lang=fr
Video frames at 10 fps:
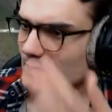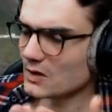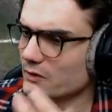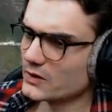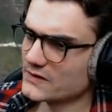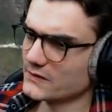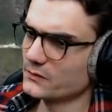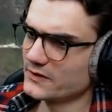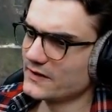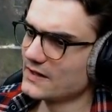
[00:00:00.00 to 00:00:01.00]
lors de la
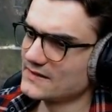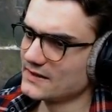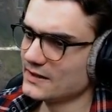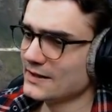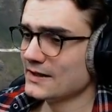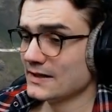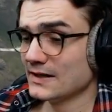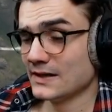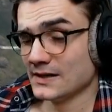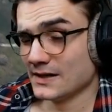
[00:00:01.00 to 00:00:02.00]
sortie du DLC.
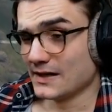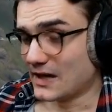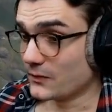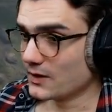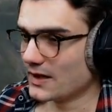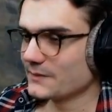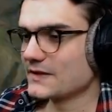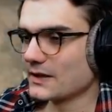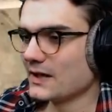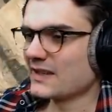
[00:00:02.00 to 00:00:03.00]
Avant l'arme
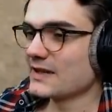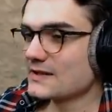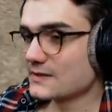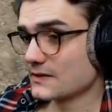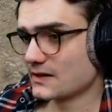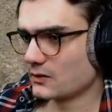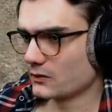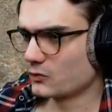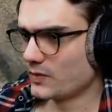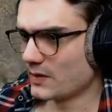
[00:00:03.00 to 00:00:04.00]
tirait à 450 coups